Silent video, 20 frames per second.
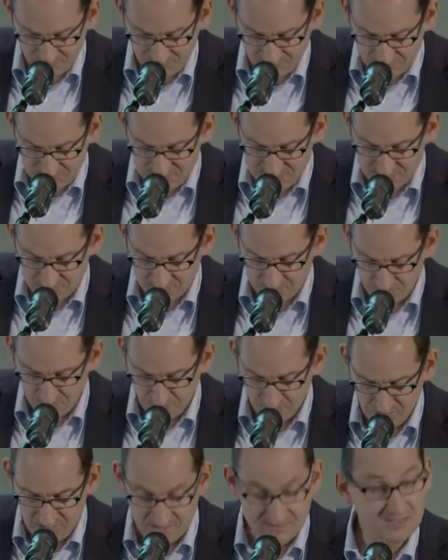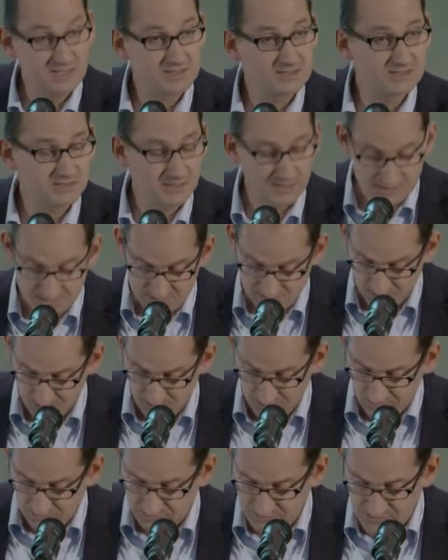Grass, Militärzeit,
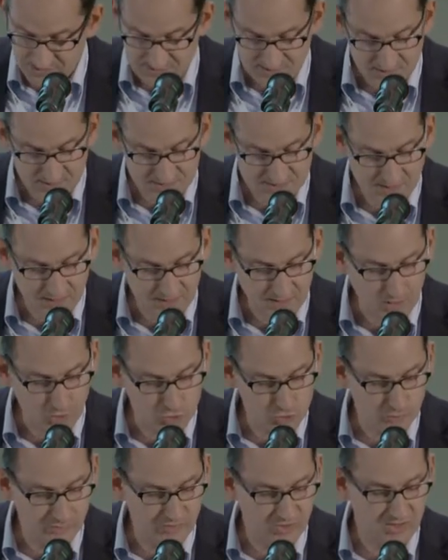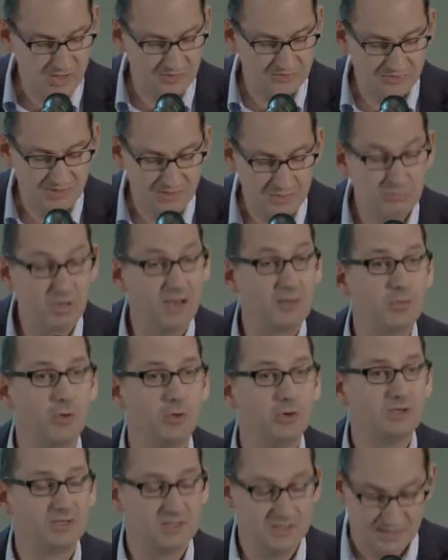wie er sie in seiner Autobiografie beim
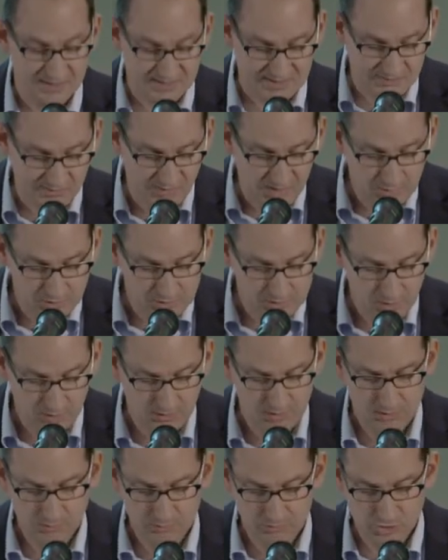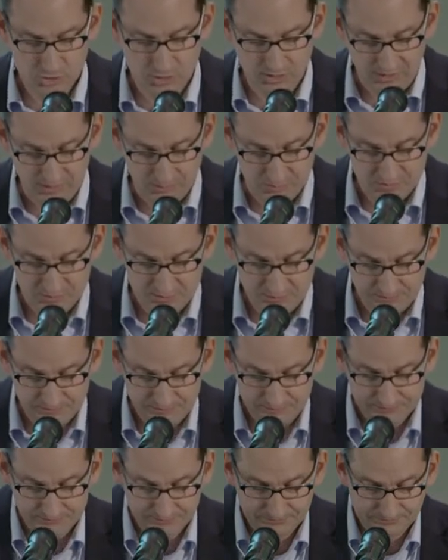Häuten der Zwiebel beschreibt.
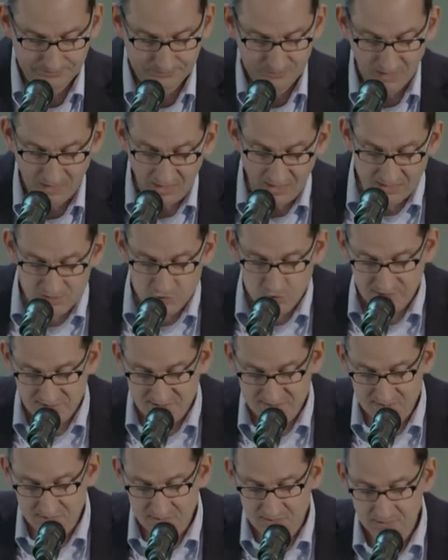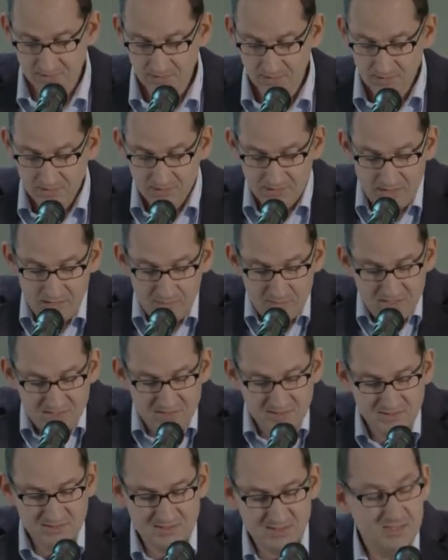Anschließend nehme ich
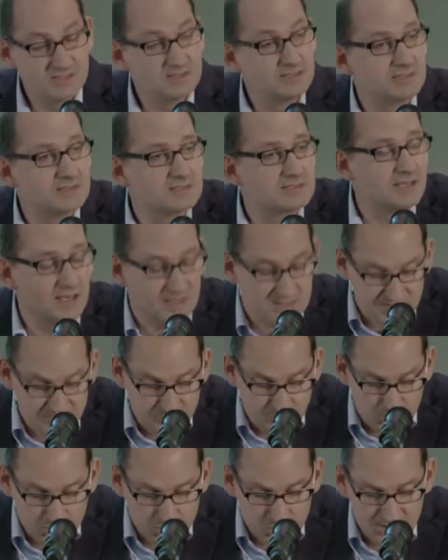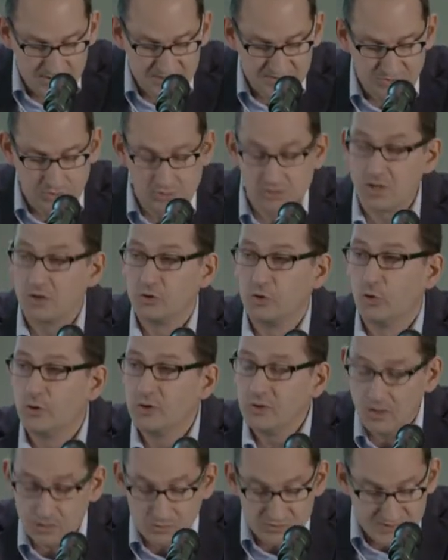die These des Grasforschers Volker
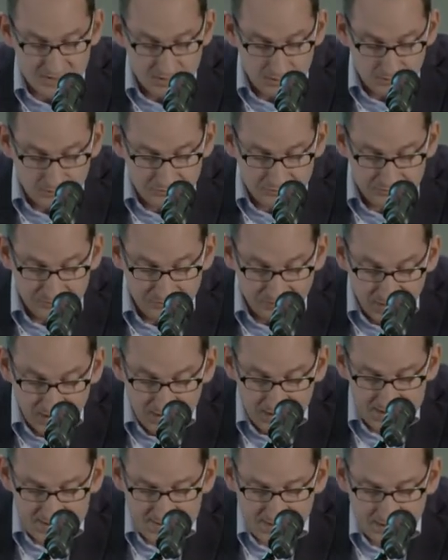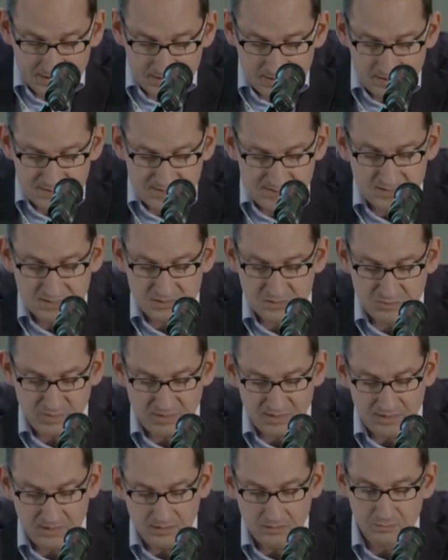Neuhaus auf. Es handle sich
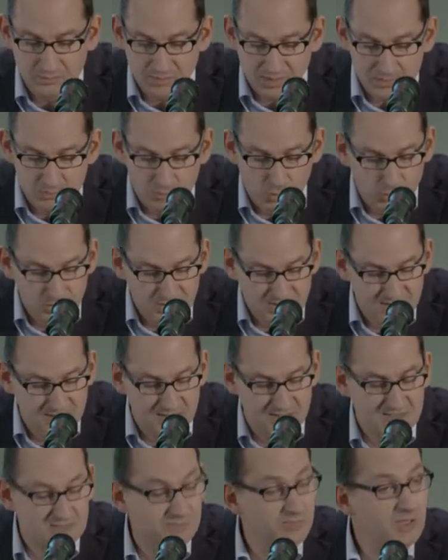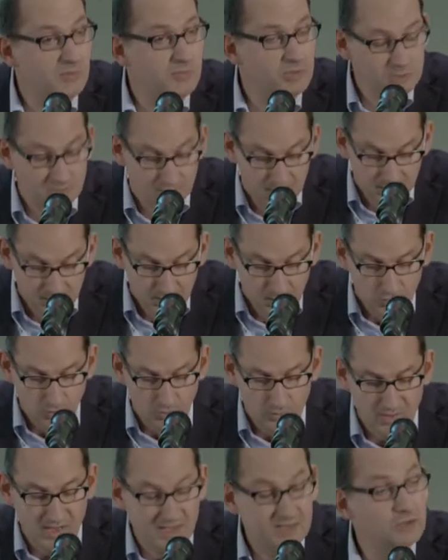bei, beim Häuten der Zwiebel
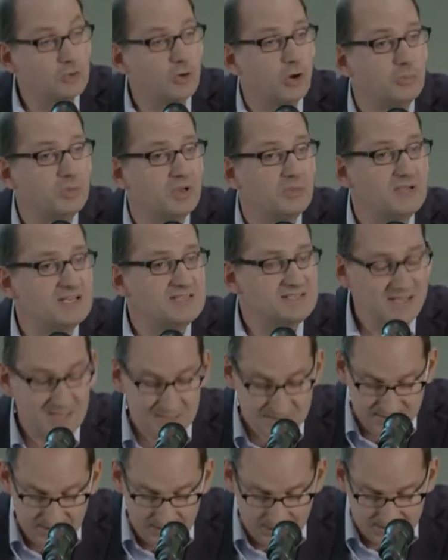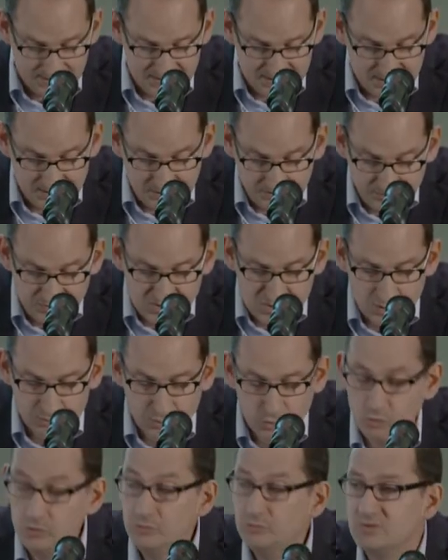um einen Komplementärtext zur
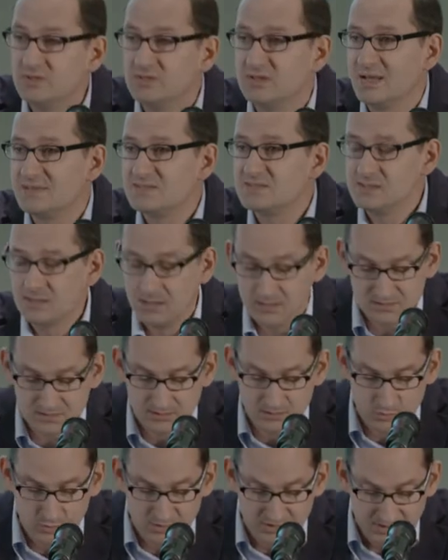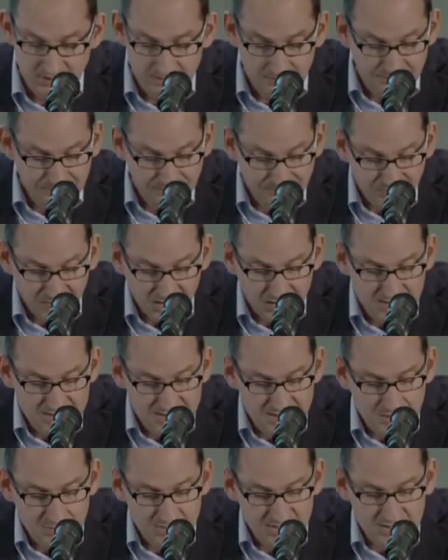berühmten Danziger Trilogie
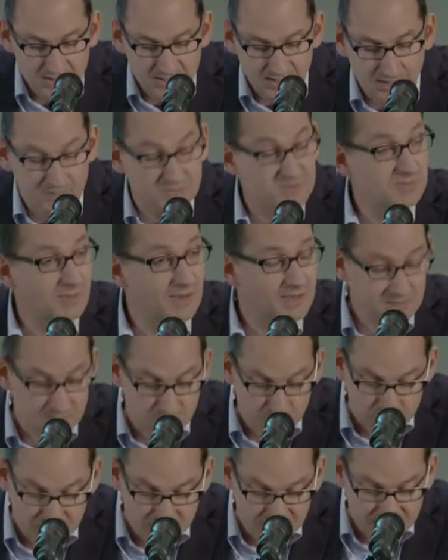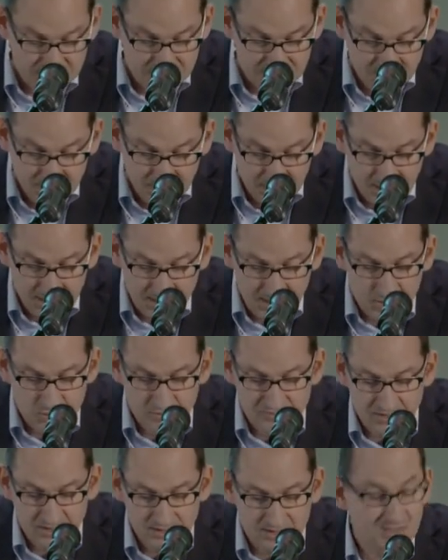indem ich in einem zweiten Schritt in der
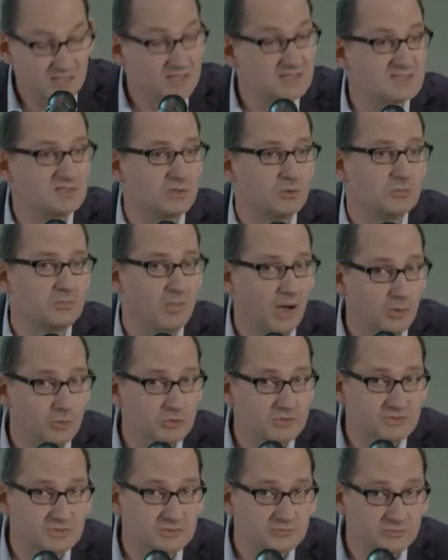Novelle Katz und Maus